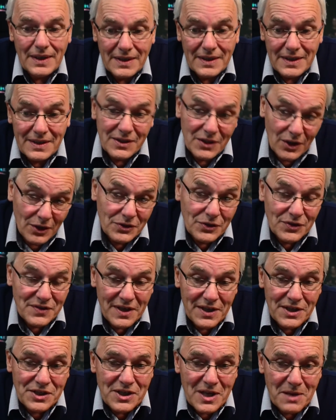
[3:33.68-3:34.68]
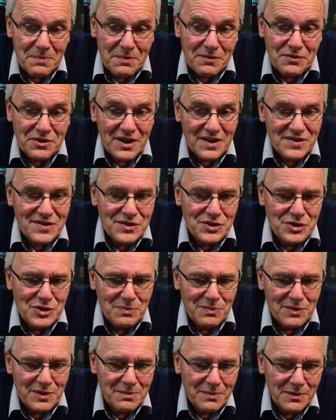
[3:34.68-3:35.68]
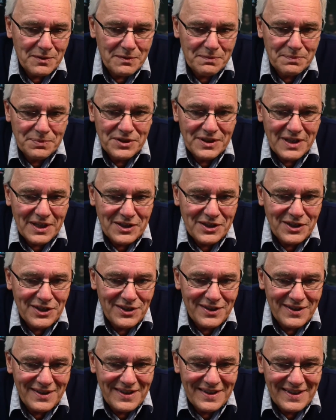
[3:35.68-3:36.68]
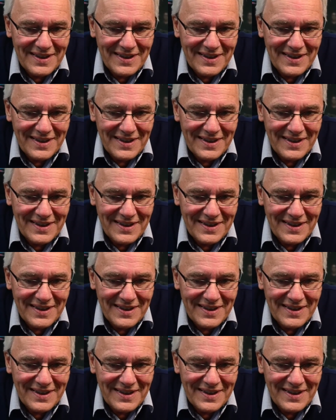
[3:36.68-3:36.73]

No, to zależy. Najpierw się nasycimy, bo przy takiej